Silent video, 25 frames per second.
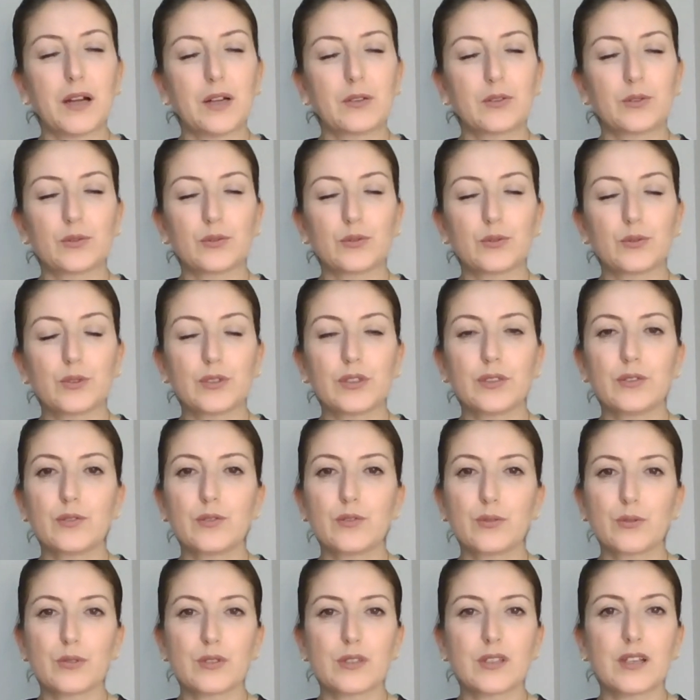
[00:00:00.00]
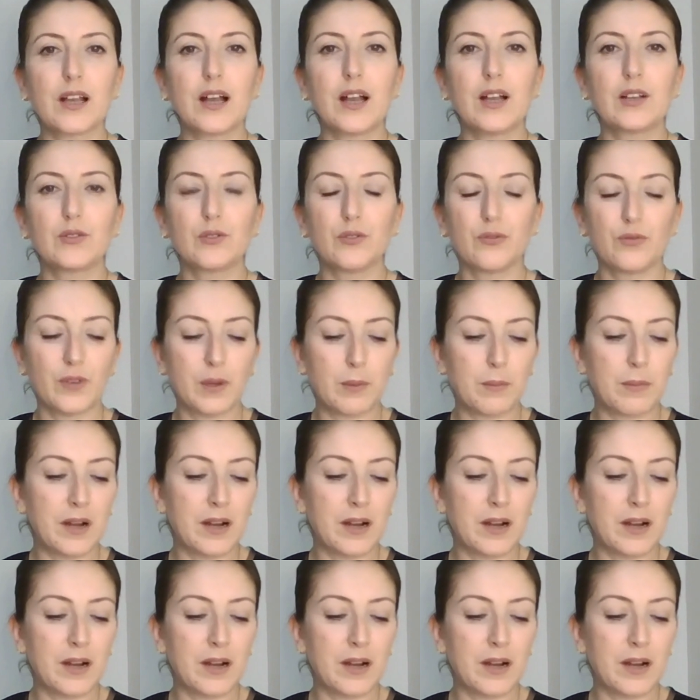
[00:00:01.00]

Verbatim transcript: pardon Uranüs, Kuzey Aydın ve